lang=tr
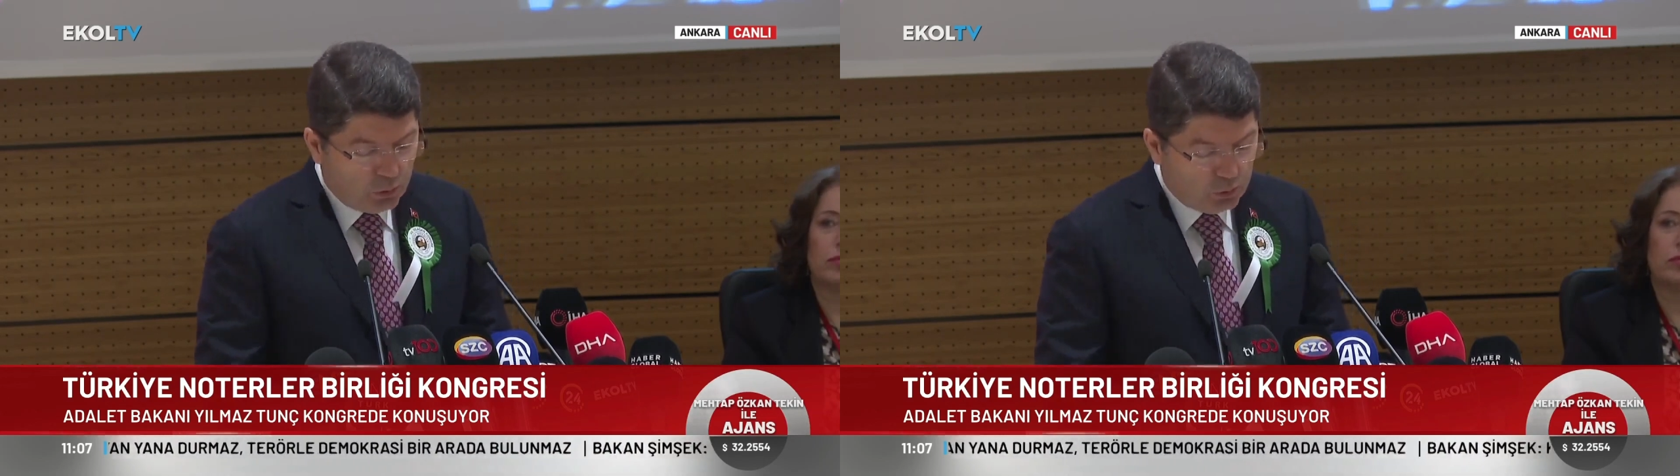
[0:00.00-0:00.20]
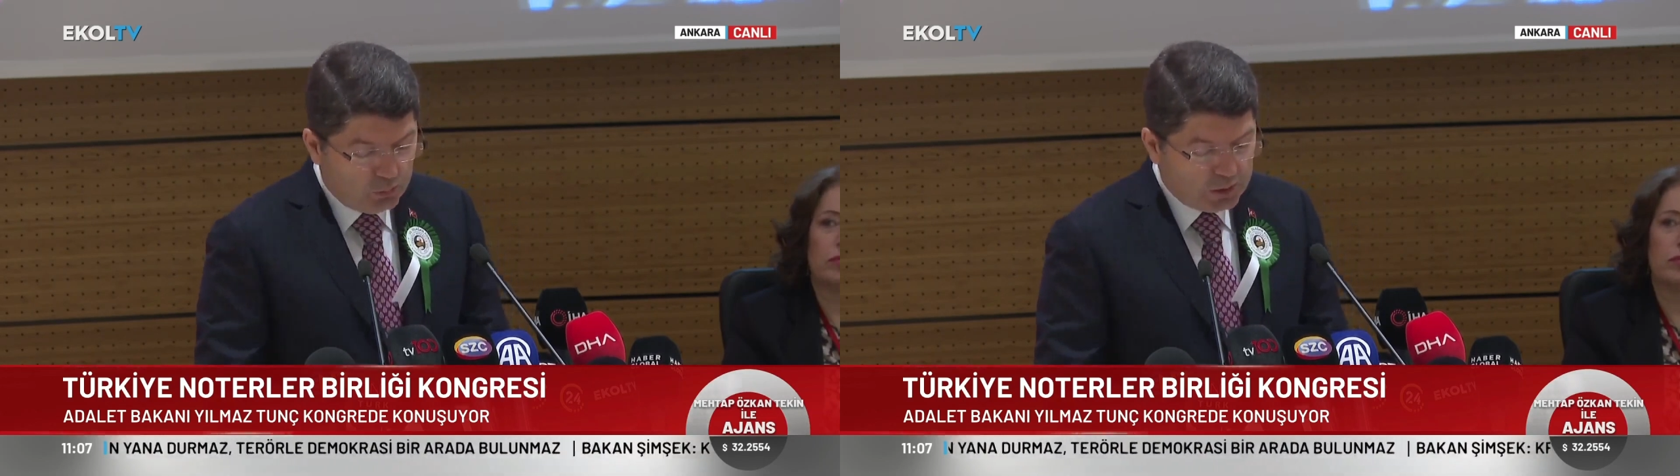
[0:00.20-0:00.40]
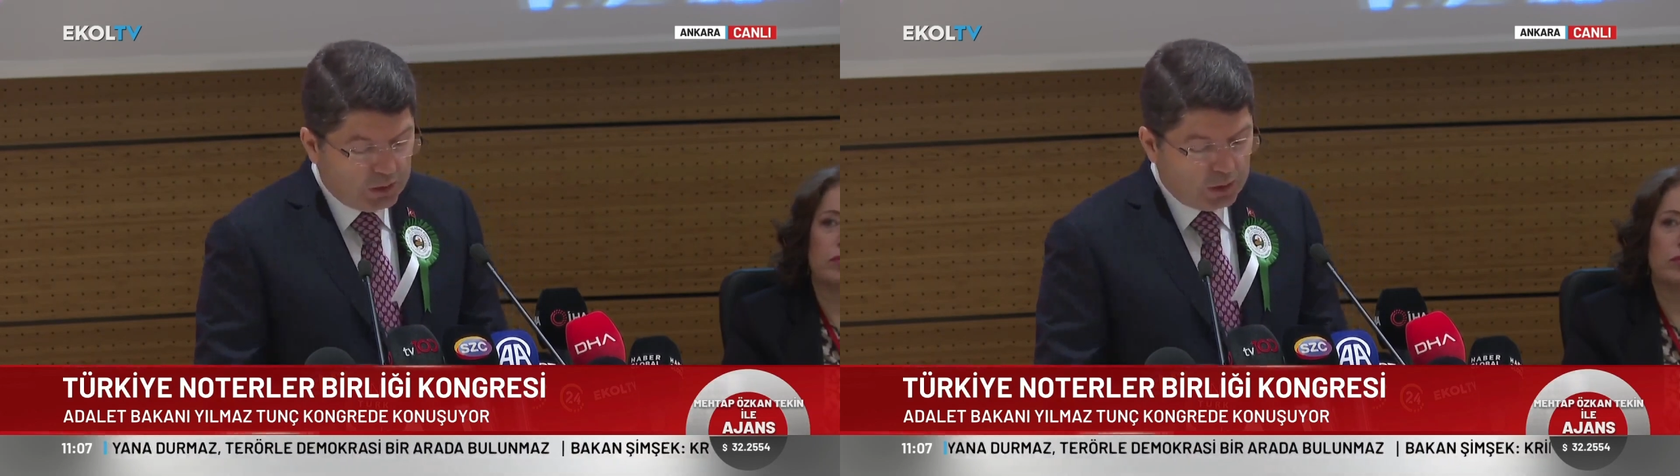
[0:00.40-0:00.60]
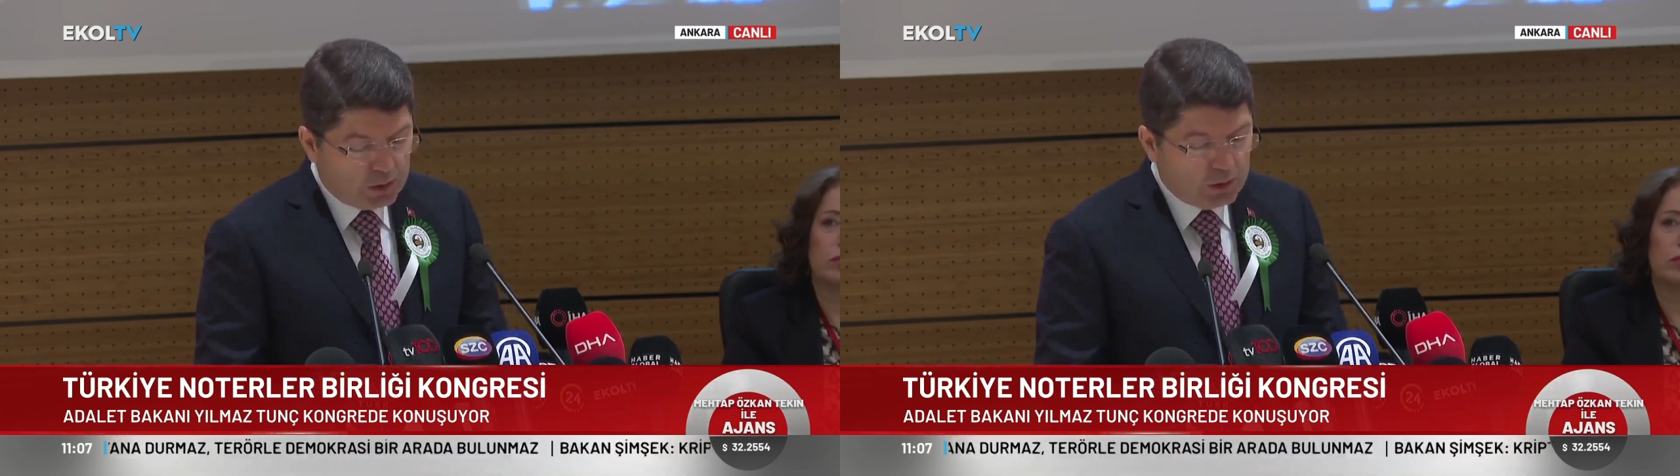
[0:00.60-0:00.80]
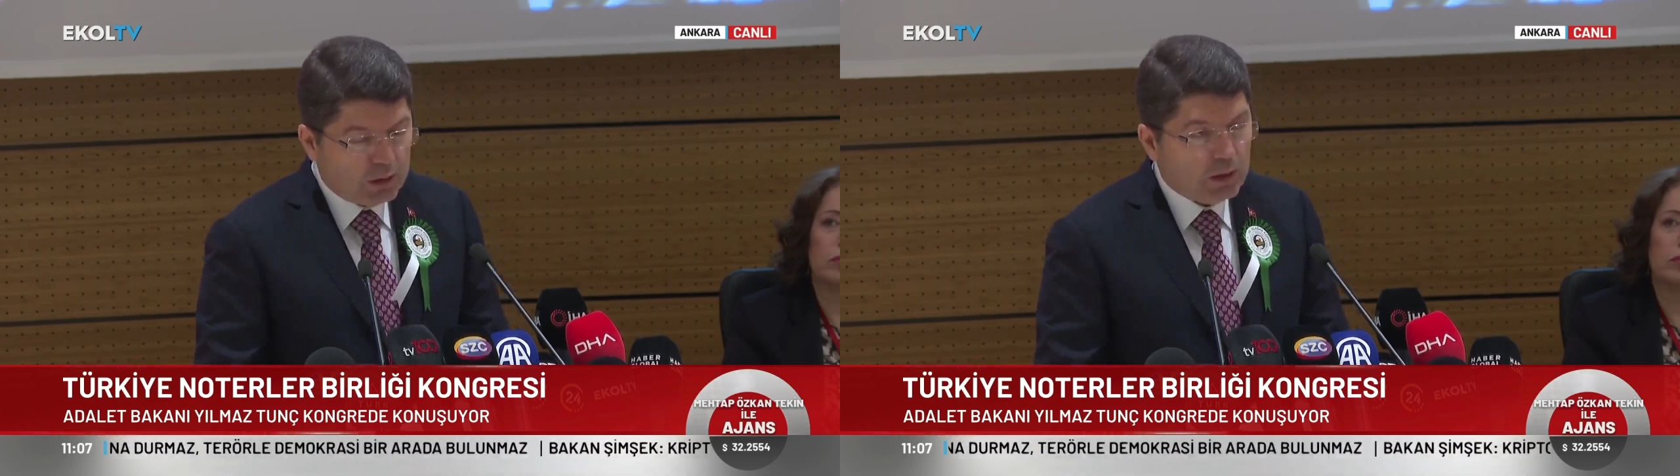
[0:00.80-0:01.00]
ve
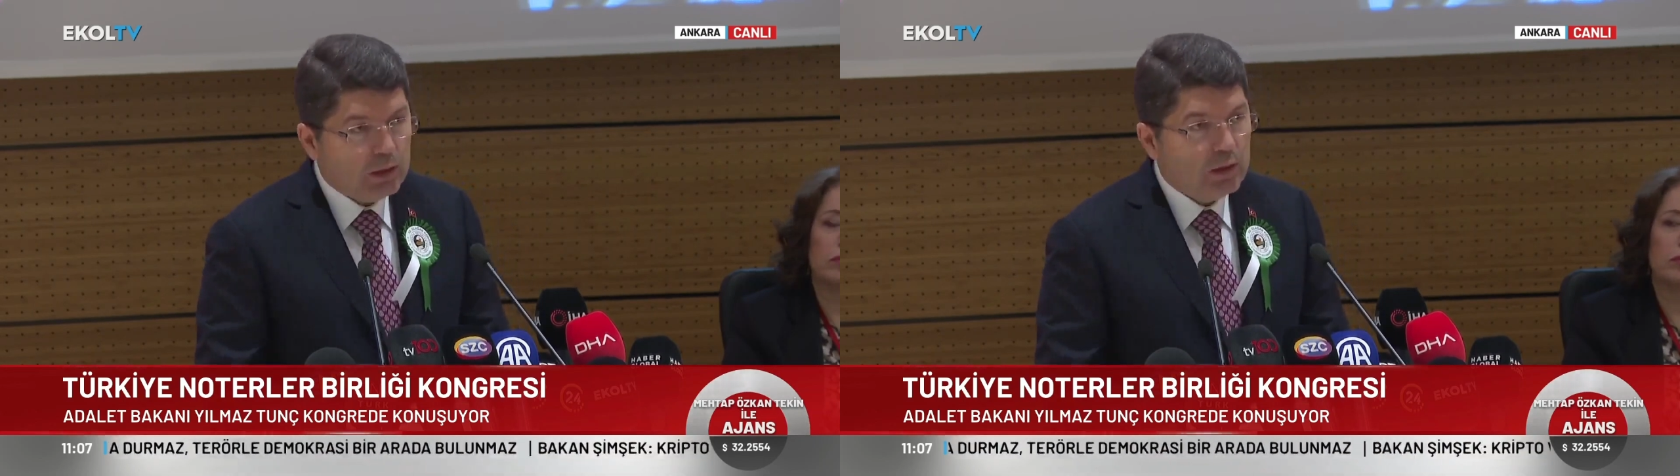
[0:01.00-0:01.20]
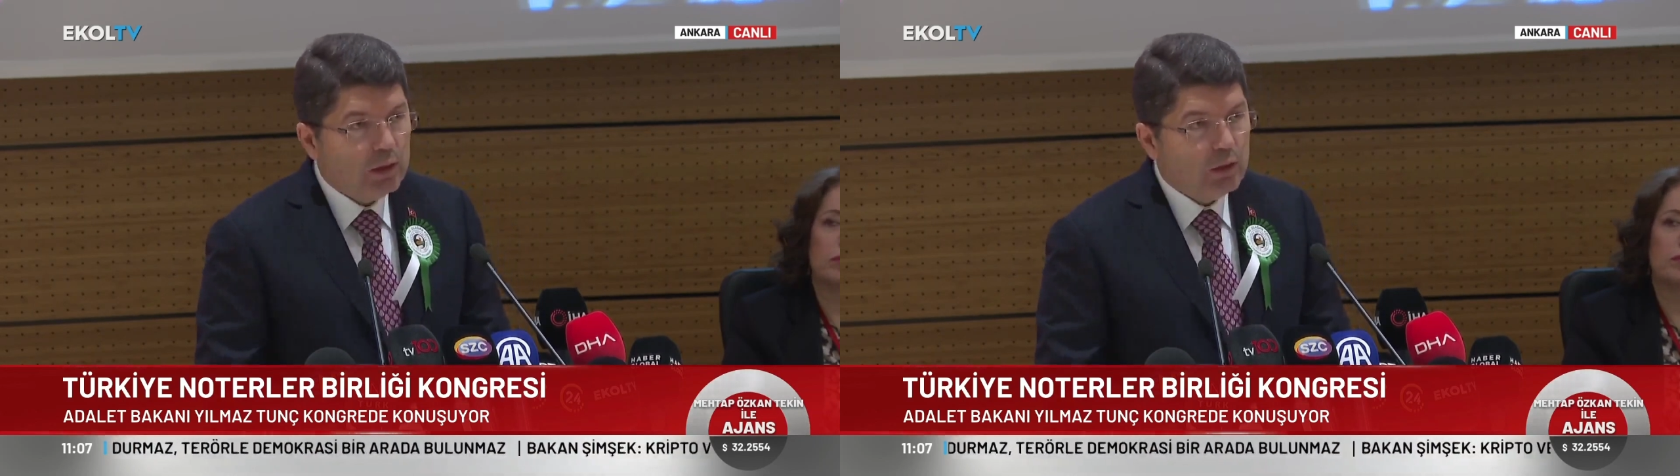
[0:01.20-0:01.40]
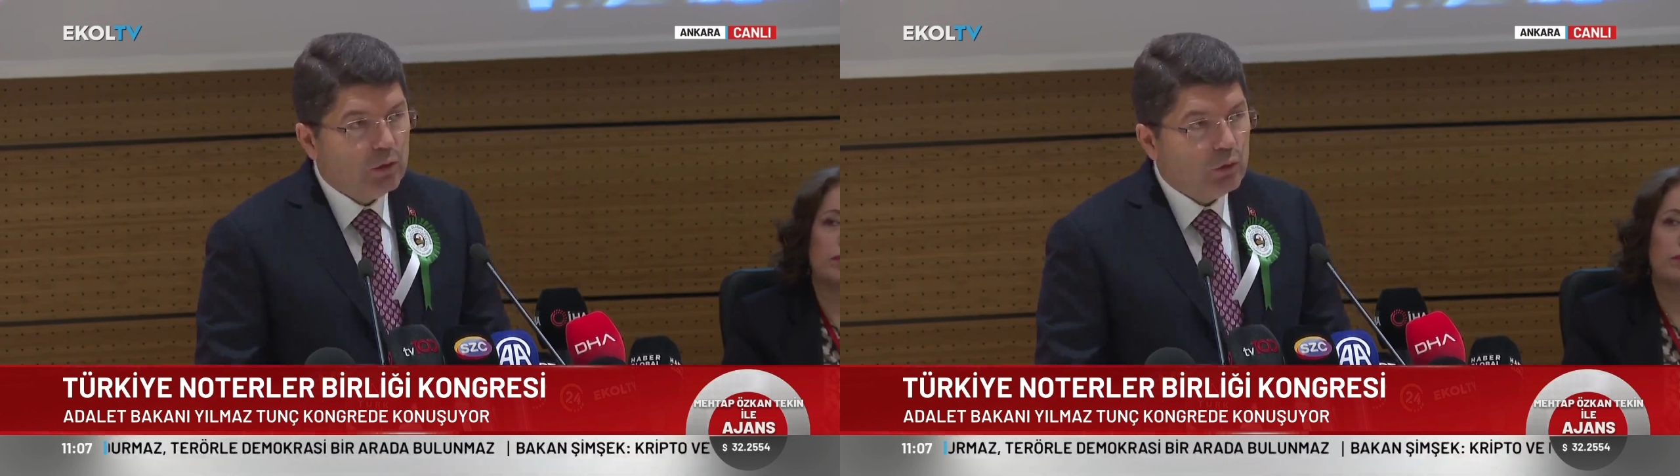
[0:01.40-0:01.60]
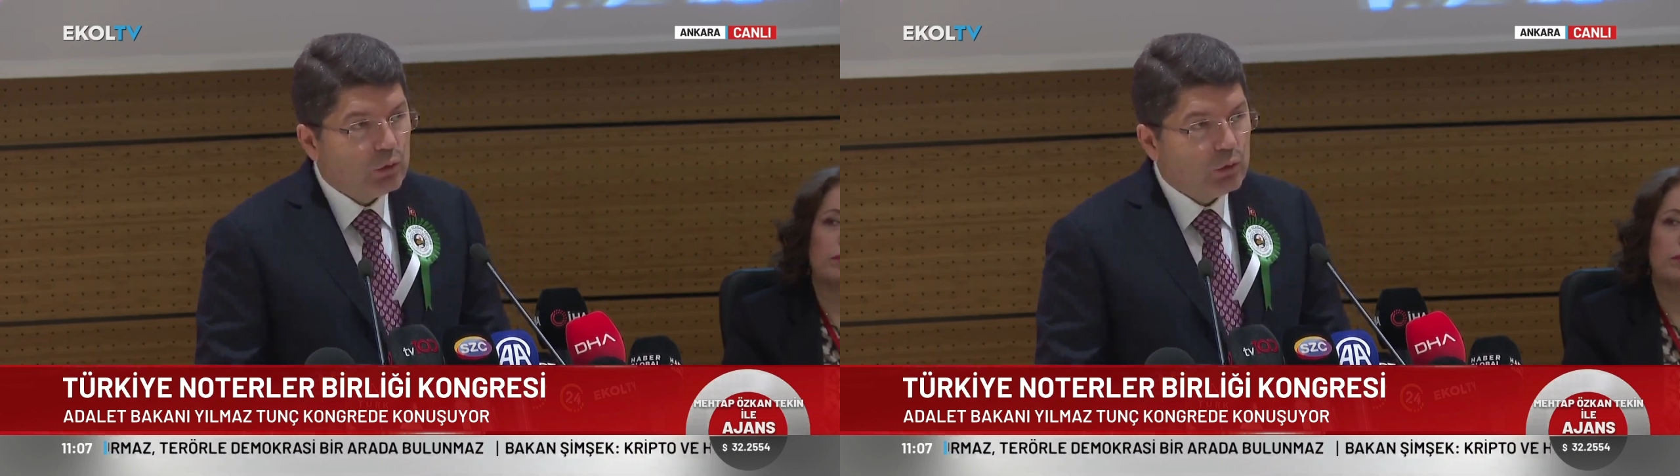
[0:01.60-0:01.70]
korunması açısından